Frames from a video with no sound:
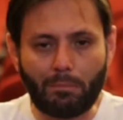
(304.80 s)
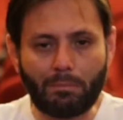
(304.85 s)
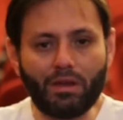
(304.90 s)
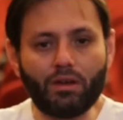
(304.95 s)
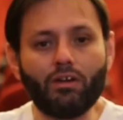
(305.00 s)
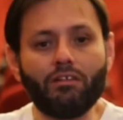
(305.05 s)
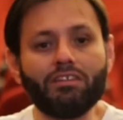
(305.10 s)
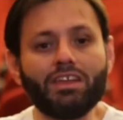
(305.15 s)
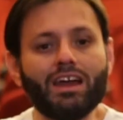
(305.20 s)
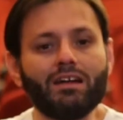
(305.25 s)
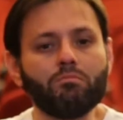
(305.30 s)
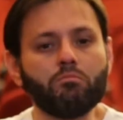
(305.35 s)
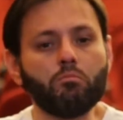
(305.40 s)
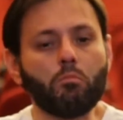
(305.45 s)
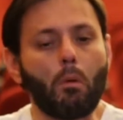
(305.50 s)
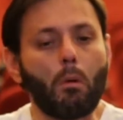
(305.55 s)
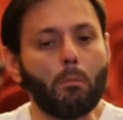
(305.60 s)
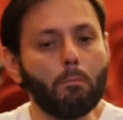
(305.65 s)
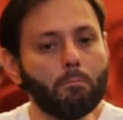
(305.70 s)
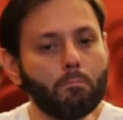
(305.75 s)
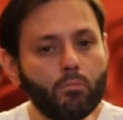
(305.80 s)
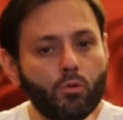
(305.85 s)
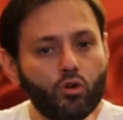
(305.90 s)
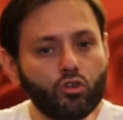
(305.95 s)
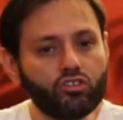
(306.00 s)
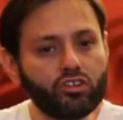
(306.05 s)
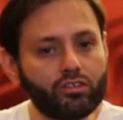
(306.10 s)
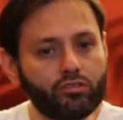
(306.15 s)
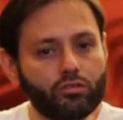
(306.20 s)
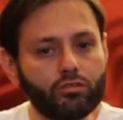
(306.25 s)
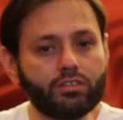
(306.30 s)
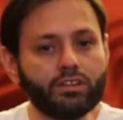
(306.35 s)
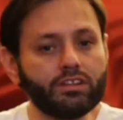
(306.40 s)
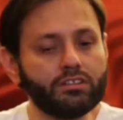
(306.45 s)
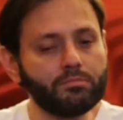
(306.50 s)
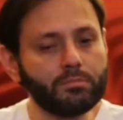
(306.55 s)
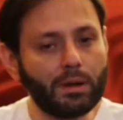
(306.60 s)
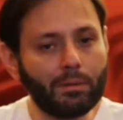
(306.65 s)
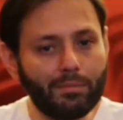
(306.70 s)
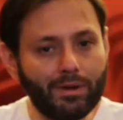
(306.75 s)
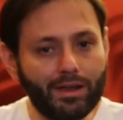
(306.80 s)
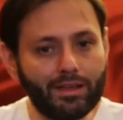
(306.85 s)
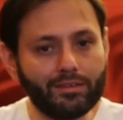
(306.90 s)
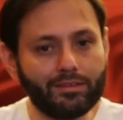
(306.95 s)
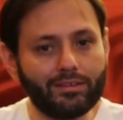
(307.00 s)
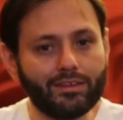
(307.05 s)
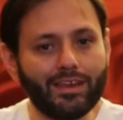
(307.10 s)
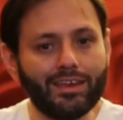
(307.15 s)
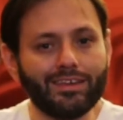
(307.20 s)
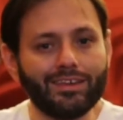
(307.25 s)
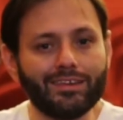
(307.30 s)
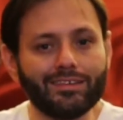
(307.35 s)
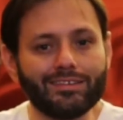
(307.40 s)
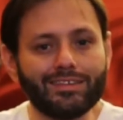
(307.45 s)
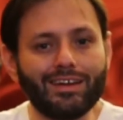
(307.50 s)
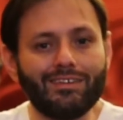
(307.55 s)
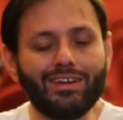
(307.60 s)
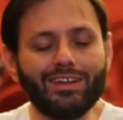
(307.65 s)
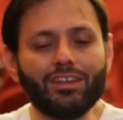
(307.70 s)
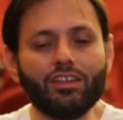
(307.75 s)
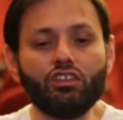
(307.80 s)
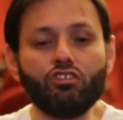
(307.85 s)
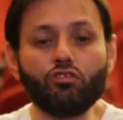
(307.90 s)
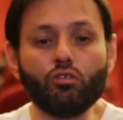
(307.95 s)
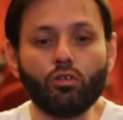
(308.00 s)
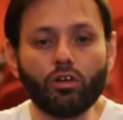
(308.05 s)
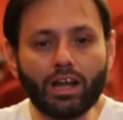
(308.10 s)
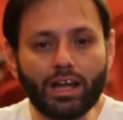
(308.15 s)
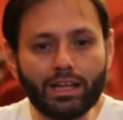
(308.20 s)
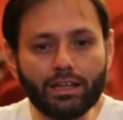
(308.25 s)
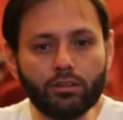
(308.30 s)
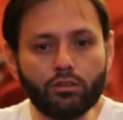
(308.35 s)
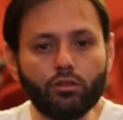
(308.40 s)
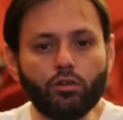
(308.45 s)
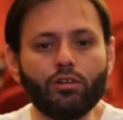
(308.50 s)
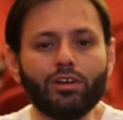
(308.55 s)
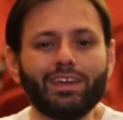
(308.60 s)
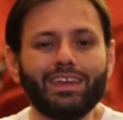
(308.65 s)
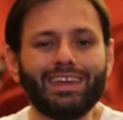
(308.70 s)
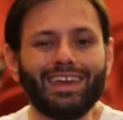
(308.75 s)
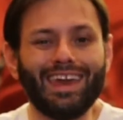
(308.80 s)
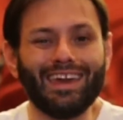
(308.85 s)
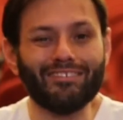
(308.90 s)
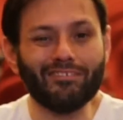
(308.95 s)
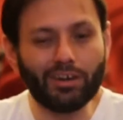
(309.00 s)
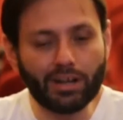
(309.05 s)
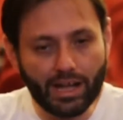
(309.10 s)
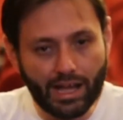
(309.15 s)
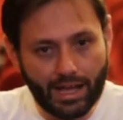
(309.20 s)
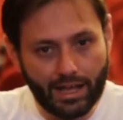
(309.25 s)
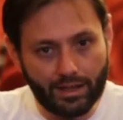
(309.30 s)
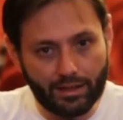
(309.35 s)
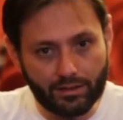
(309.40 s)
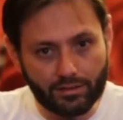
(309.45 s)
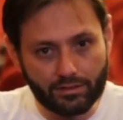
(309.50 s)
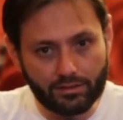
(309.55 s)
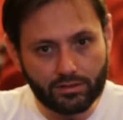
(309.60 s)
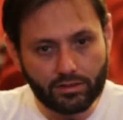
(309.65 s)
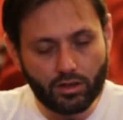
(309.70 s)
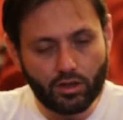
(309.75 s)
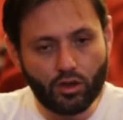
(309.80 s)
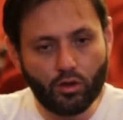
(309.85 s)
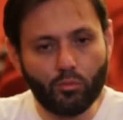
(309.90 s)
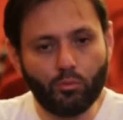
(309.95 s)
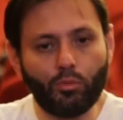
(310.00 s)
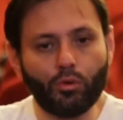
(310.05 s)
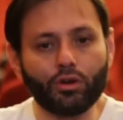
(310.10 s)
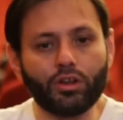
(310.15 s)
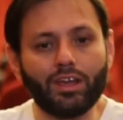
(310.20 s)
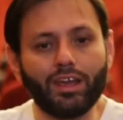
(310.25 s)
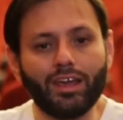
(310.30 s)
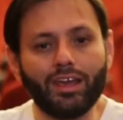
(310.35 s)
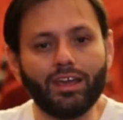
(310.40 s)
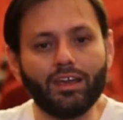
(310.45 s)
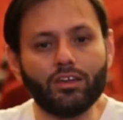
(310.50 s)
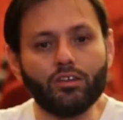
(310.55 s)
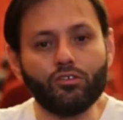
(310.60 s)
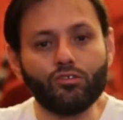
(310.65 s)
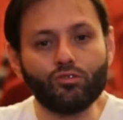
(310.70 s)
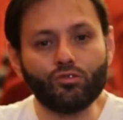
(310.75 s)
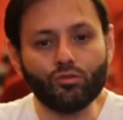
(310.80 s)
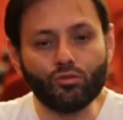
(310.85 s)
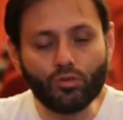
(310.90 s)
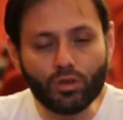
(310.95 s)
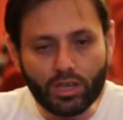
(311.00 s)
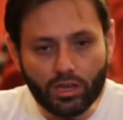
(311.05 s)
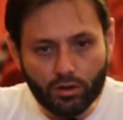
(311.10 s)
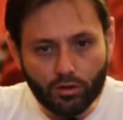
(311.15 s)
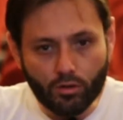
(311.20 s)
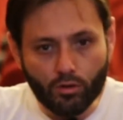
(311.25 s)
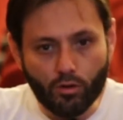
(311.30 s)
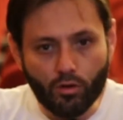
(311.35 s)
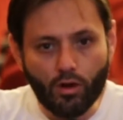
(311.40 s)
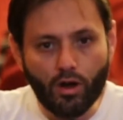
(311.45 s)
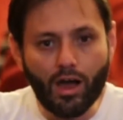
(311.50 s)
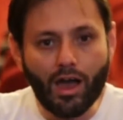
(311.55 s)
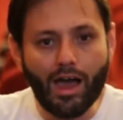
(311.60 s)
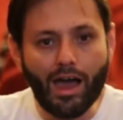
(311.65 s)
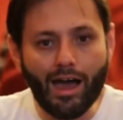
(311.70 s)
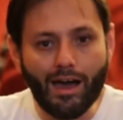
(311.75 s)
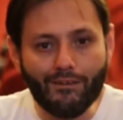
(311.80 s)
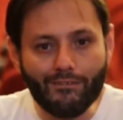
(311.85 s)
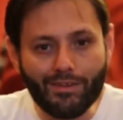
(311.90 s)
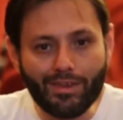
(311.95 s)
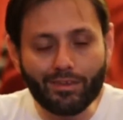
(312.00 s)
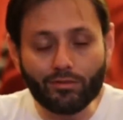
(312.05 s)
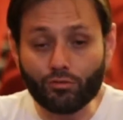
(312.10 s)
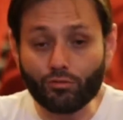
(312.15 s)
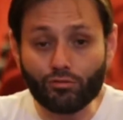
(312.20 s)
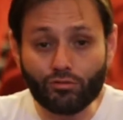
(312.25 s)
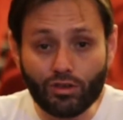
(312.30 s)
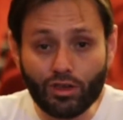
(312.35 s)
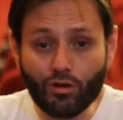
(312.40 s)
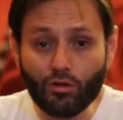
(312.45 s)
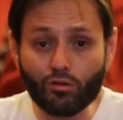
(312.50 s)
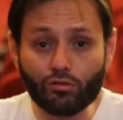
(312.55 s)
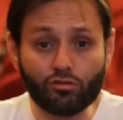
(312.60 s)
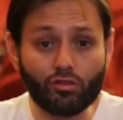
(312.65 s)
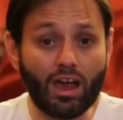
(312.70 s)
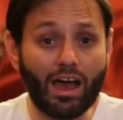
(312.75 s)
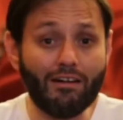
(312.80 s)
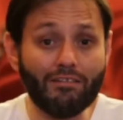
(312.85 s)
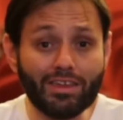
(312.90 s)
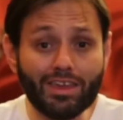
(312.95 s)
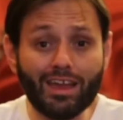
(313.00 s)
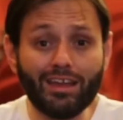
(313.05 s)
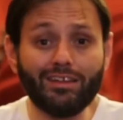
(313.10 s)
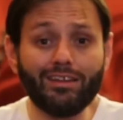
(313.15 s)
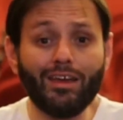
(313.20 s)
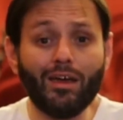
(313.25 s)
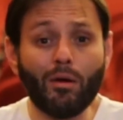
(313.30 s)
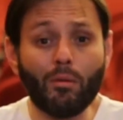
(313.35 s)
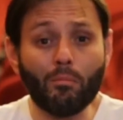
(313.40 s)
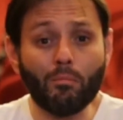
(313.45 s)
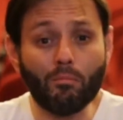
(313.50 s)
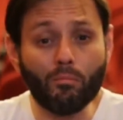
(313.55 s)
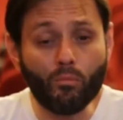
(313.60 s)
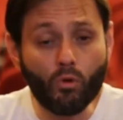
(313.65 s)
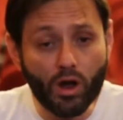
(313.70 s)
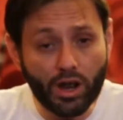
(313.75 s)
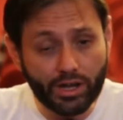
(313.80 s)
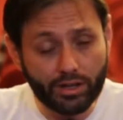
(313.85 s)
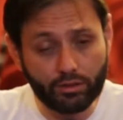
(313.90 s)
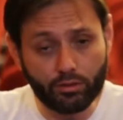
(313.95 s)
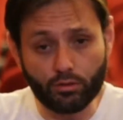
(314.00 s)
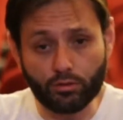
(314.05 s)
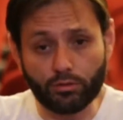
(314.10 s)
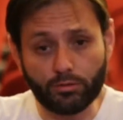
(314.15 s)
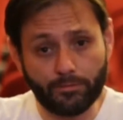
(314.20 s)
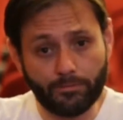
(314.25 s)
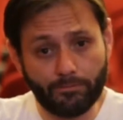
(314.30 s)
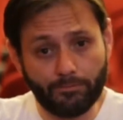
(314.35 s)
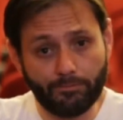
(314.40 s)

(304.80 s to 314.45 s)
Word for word: pero habían muchas otras mamás que estaban llorando quebradas porque su hijo, sus hijos habían muerto.